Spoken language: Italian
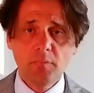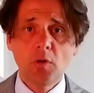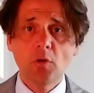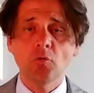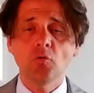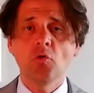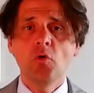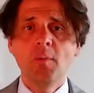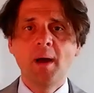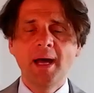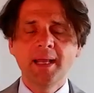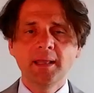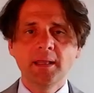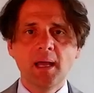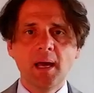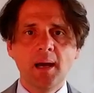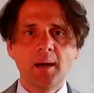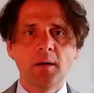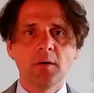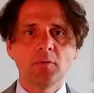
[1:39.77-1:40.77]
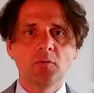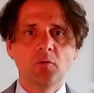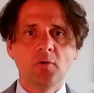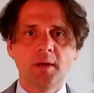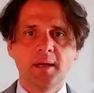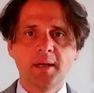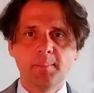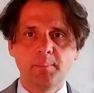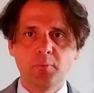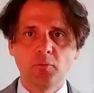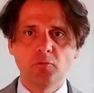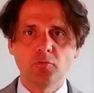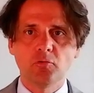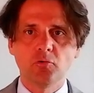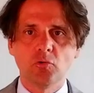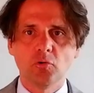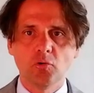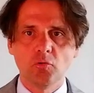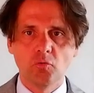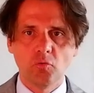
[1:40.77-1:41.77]
Domanda nonché
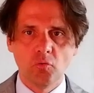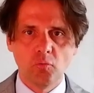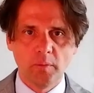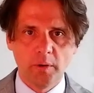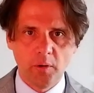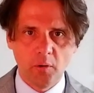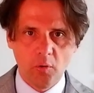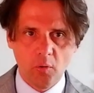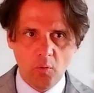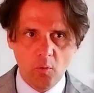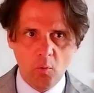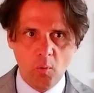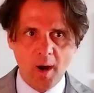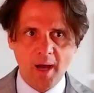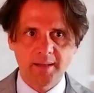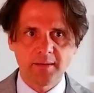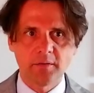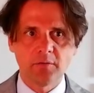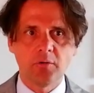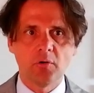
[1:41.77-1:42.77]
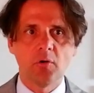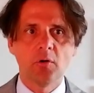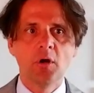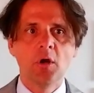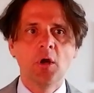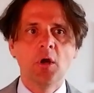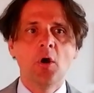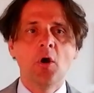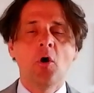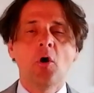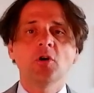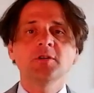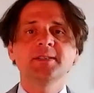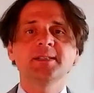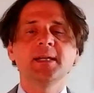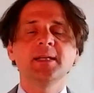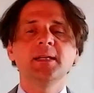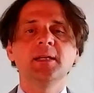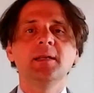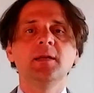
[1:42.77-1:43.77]
punto numero 4. Ho
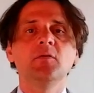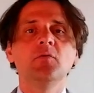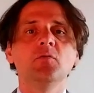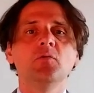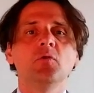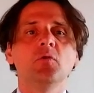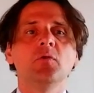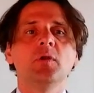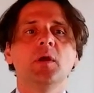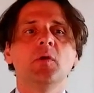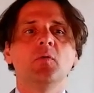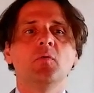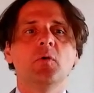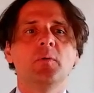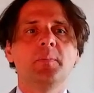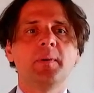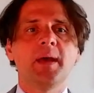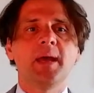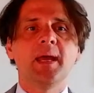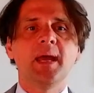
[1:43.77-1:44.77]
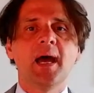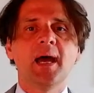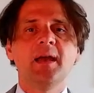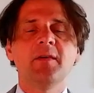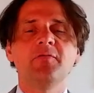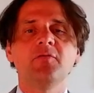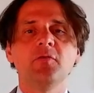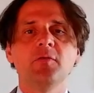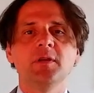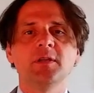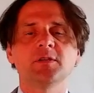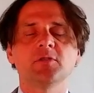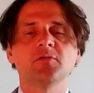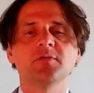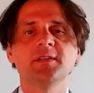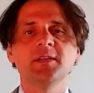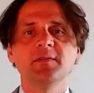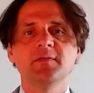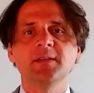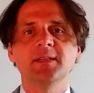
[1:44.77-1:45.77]
sede nell'Unione Europea e fornisco
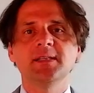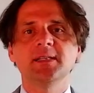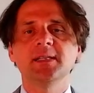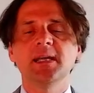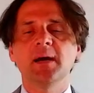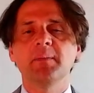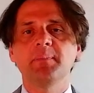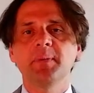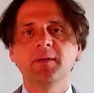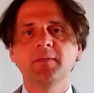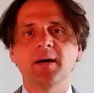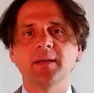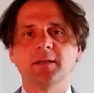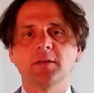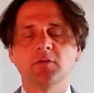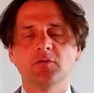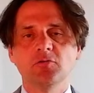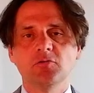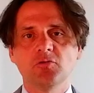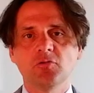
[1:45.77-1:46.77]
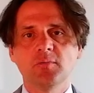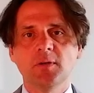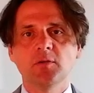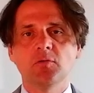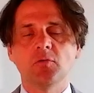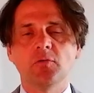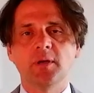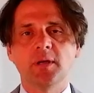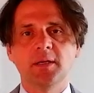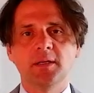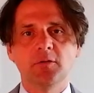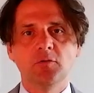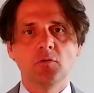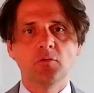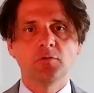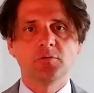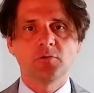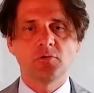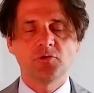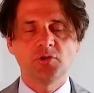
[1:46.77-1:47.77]
servizi a privati consumatori
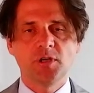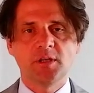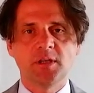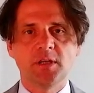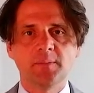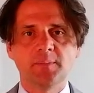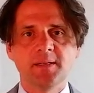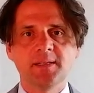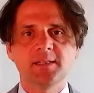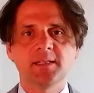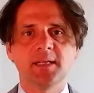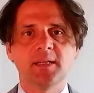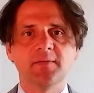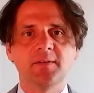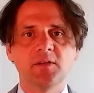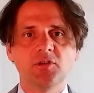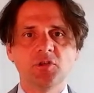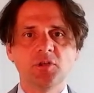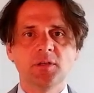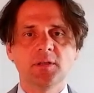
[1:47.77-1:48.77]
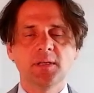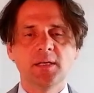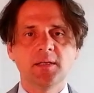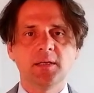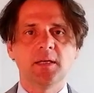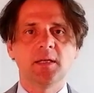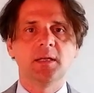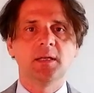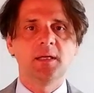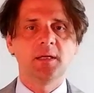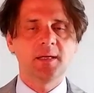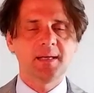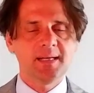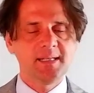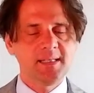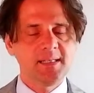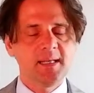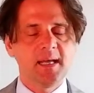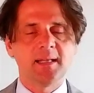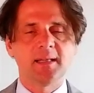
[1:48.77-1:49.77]
non soggetti passivi, cittadini
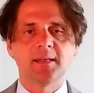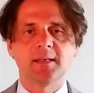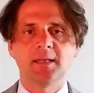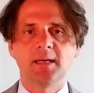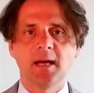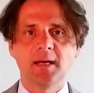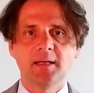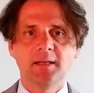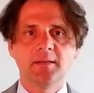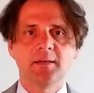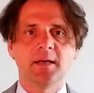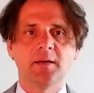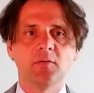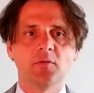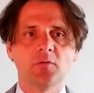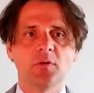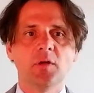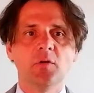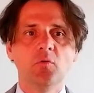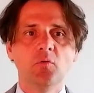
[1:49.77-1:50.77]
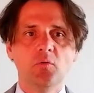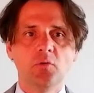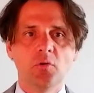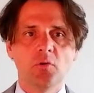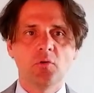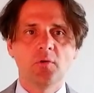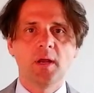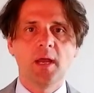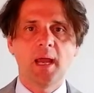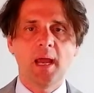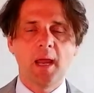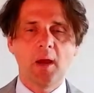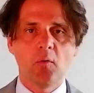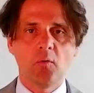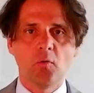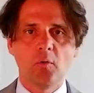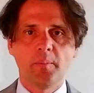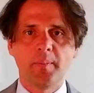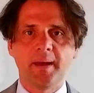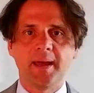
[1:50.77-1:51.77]
residenti all'interno dell'Unione
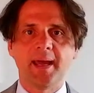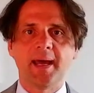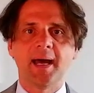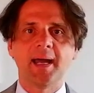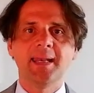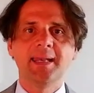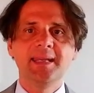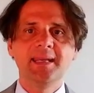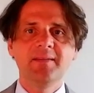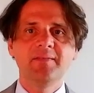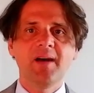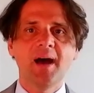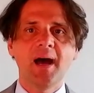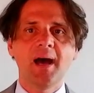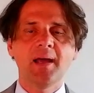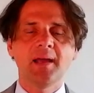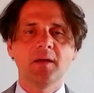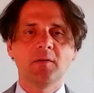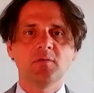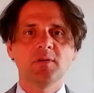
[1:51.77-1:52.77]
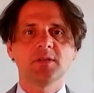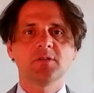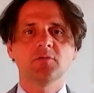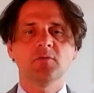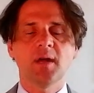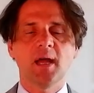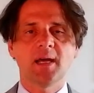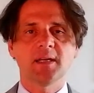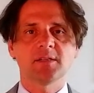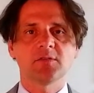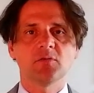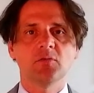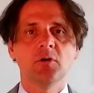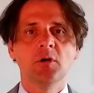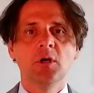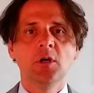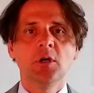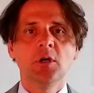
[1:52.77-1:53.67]
Europea. L'IVA in questo caso